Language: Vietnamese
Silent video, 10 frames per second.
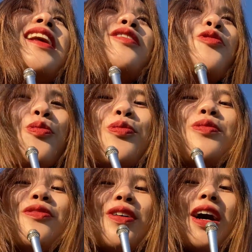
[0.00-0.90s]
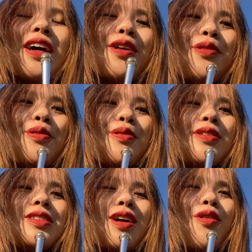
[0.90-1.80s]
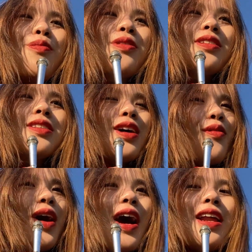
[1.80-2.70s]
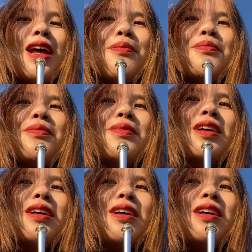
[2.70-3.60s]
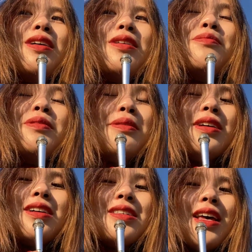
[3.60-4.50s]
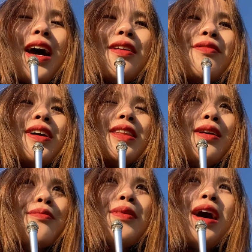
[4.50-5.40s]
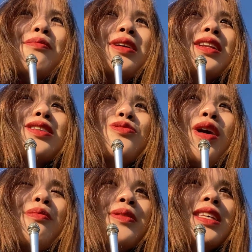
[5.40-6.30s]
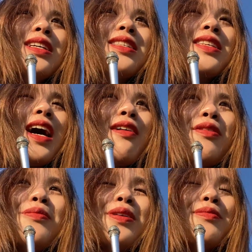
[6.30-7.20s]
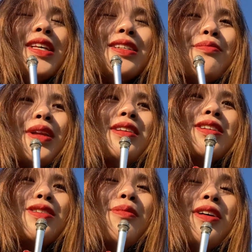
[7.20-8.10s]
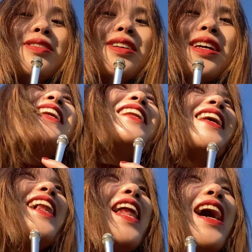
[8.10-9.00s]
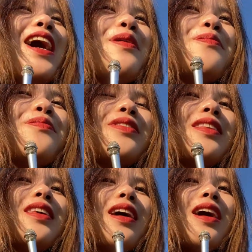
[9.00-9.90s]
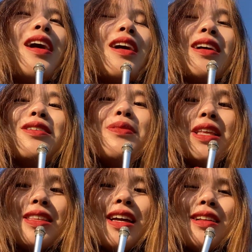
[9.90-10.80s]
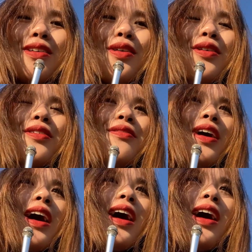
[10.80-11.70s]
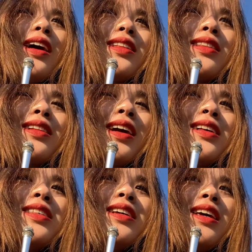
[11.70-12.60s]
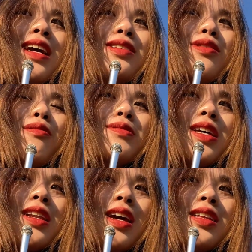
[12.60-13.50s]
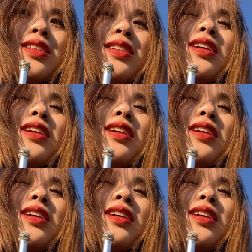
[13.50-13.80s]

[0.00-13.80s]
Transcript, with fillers: là đúng và kiểu sau một sau hai năm thời gian và tiền bạc mình đi du học mình nhận ra và mình bây giờ mình đưa cho mọi người nên là yeah, cứ bình tĩnh thôi và cái gì đến rồi cũng sẽ đến